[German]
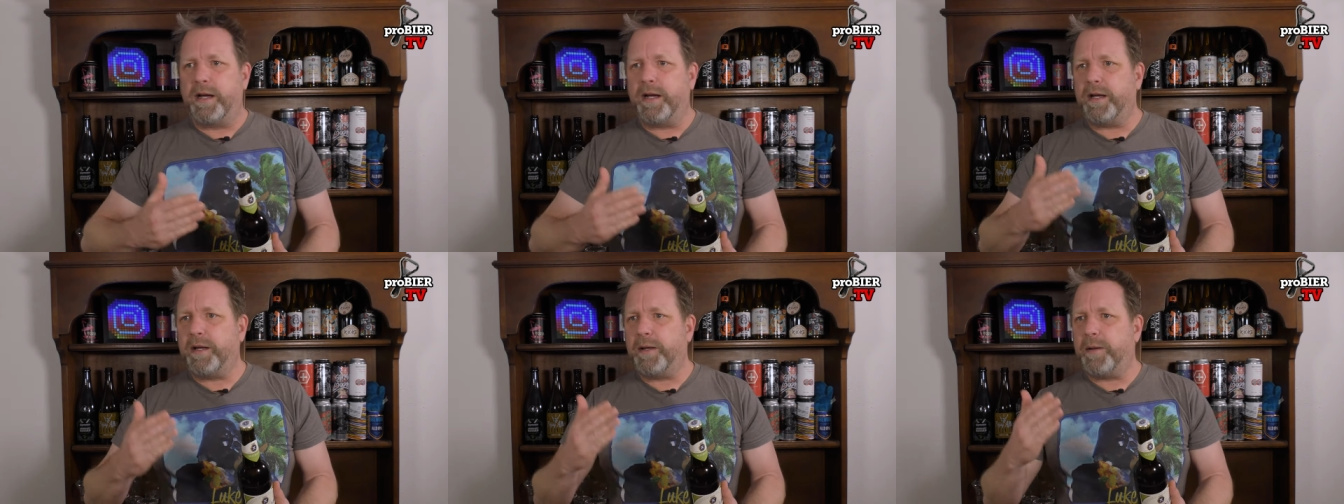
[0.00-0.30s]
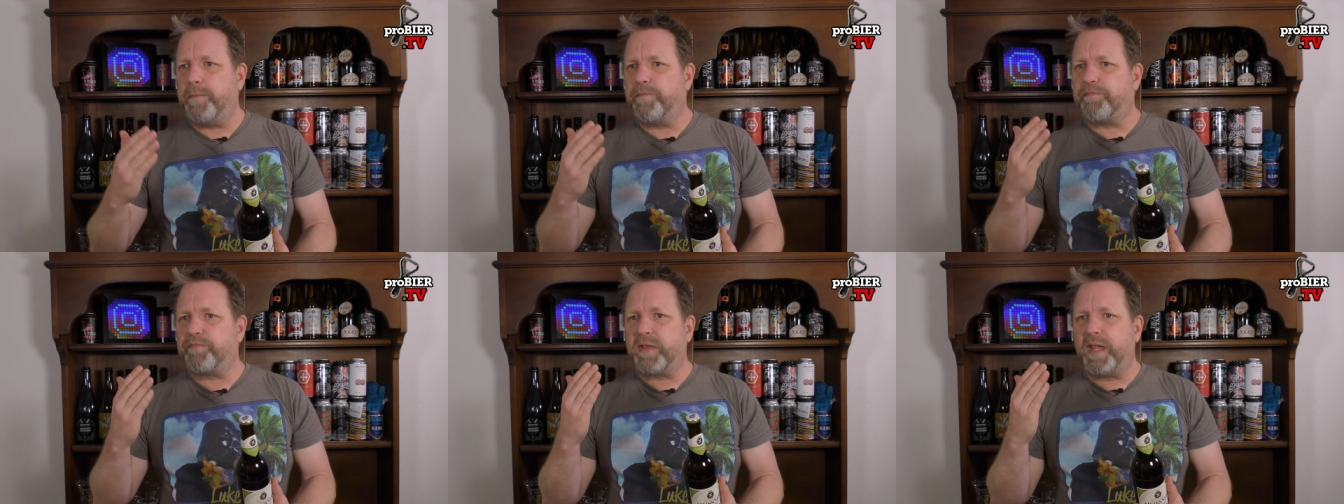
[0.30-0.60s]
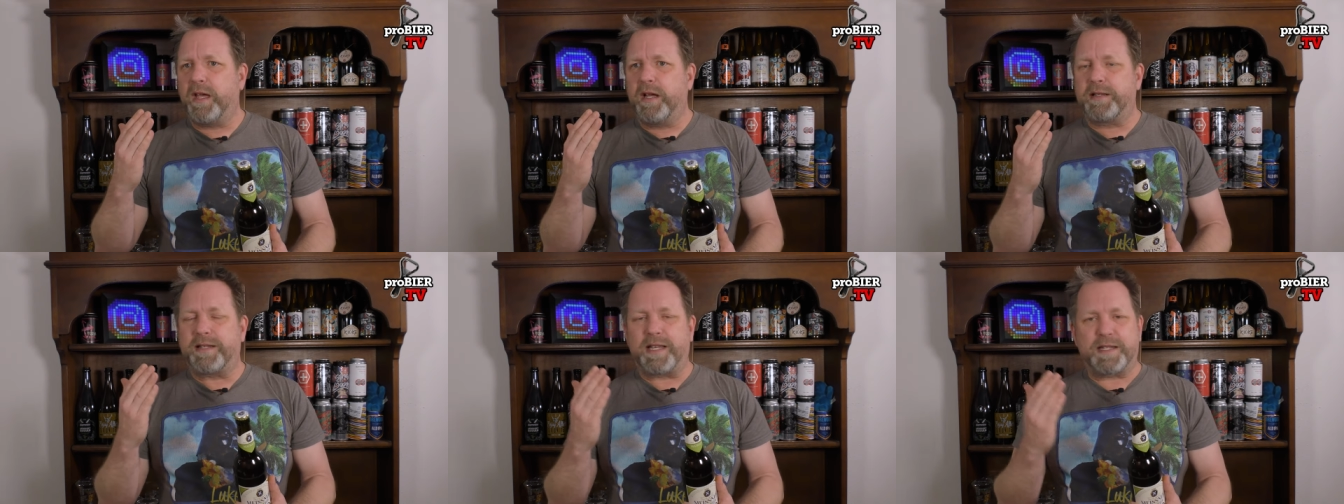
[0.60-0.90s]
ähm,
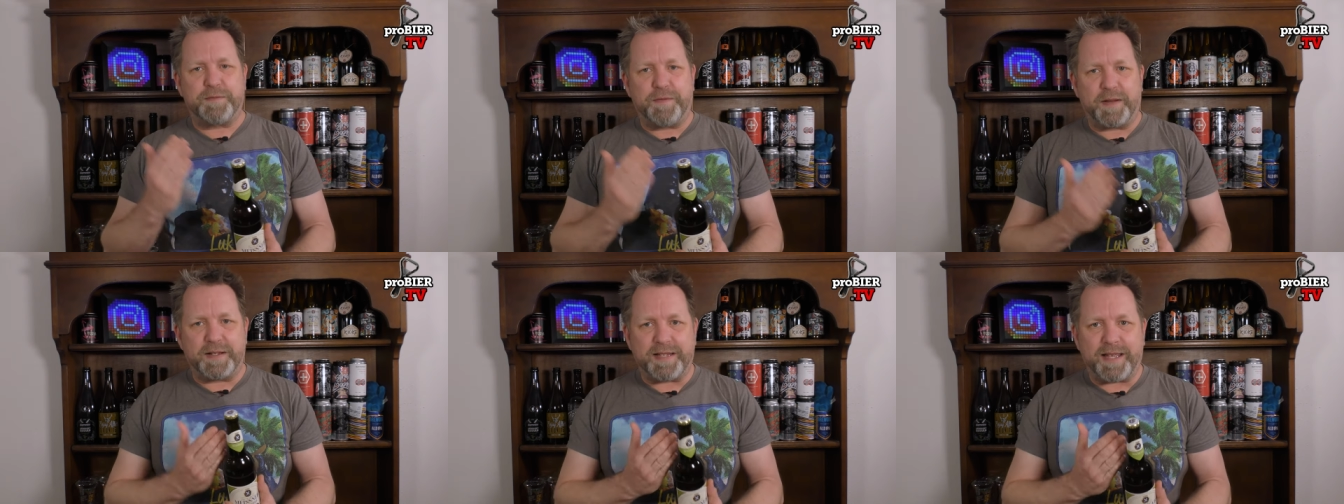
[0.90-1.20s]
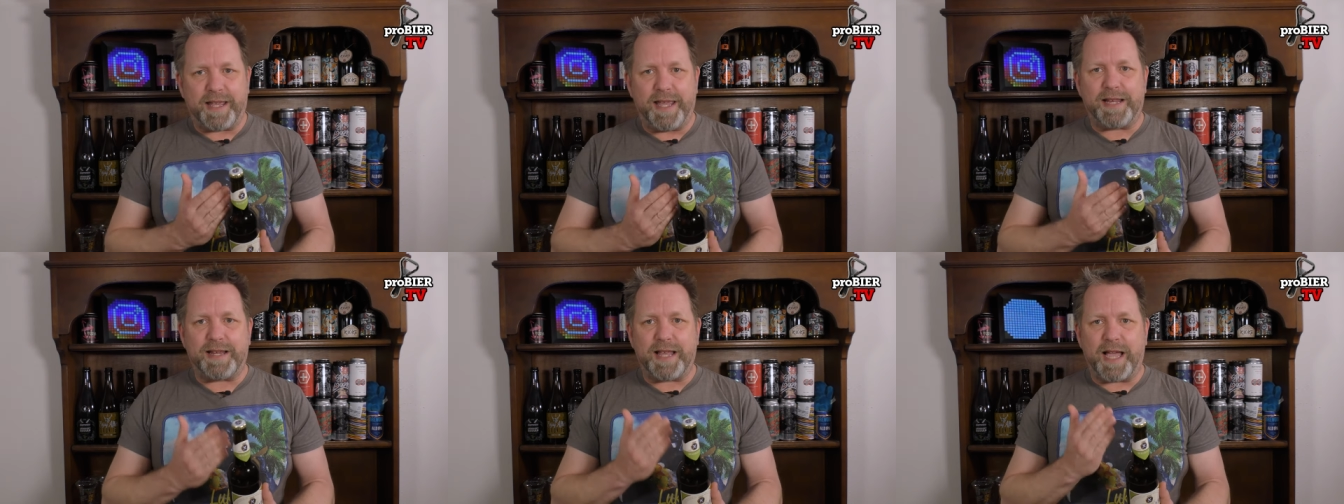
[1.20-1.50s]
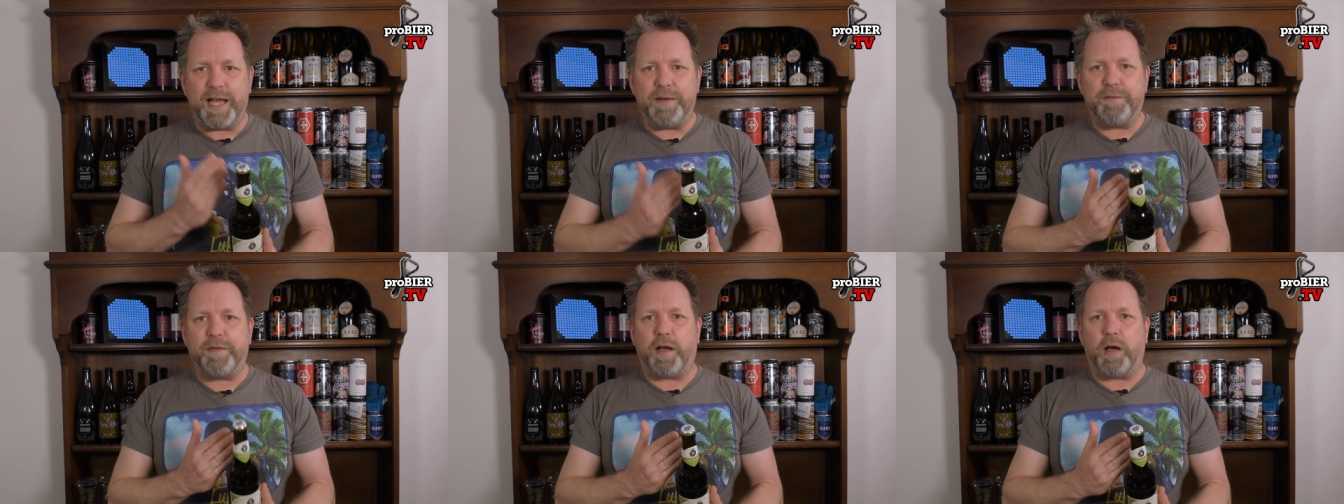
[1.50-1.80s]
das verträgt
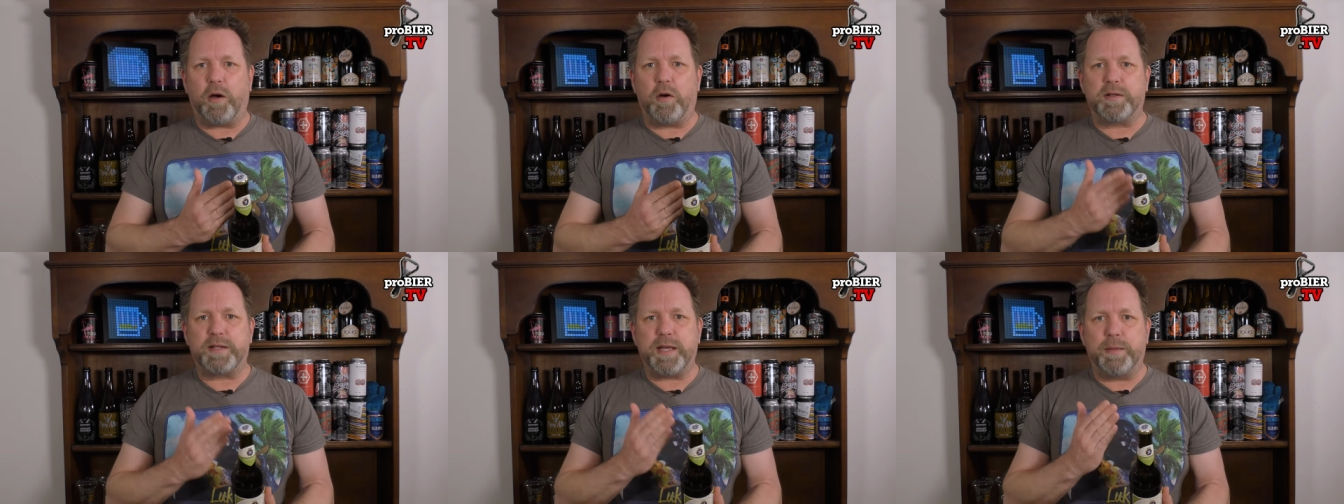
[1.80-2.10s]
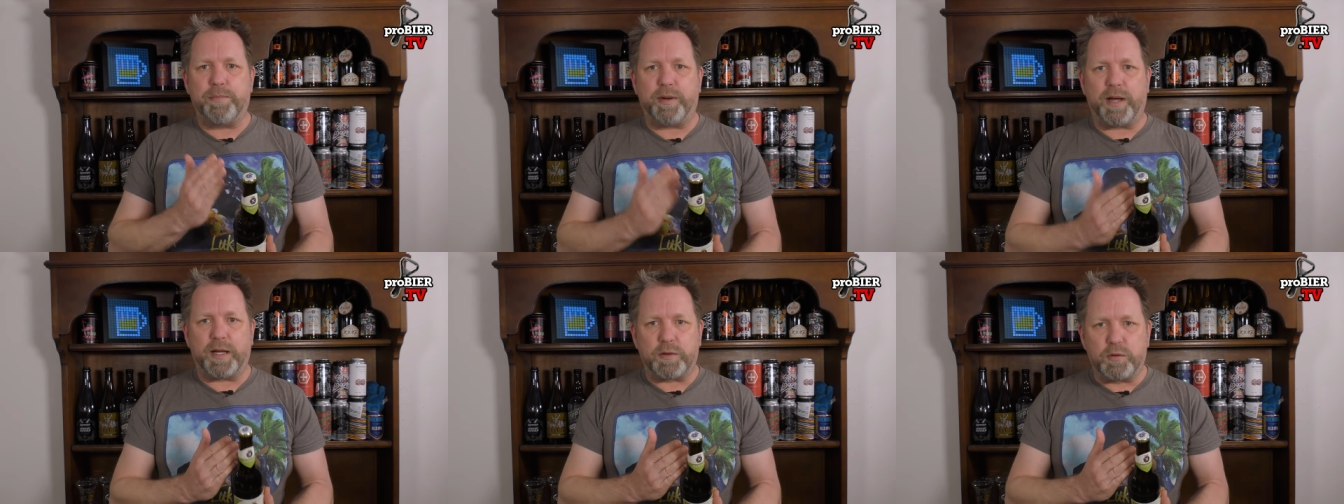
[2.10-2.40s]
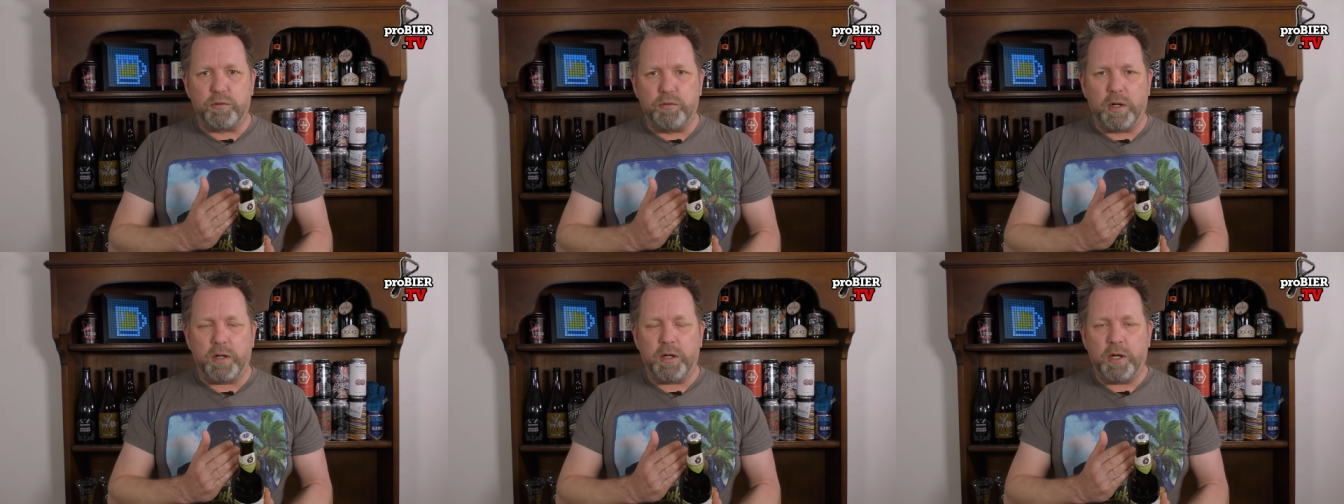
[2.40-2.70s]
einfach auch
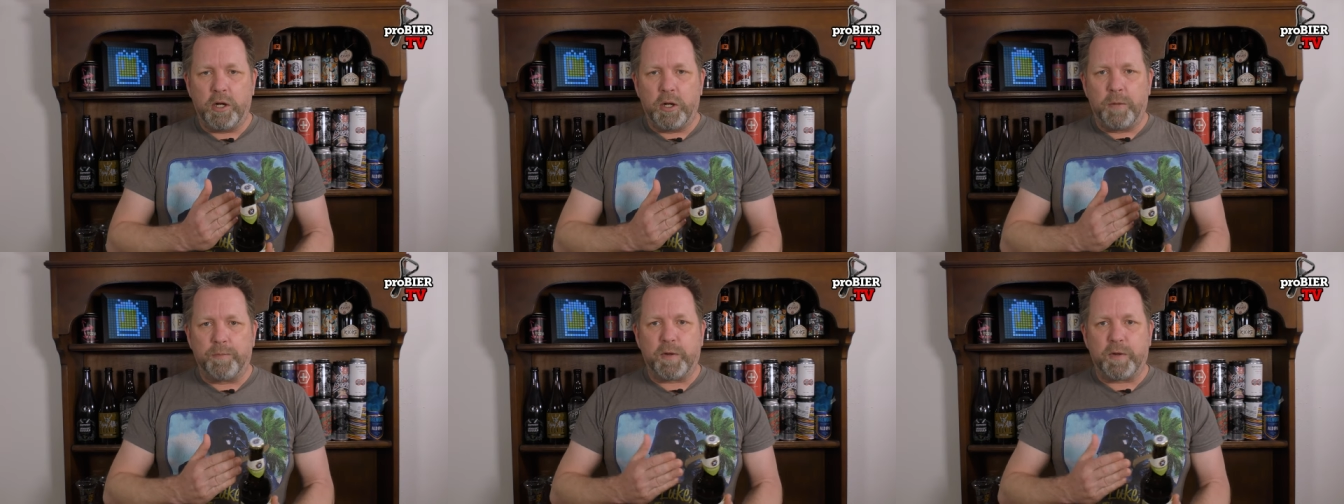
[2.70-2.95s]
Temperatur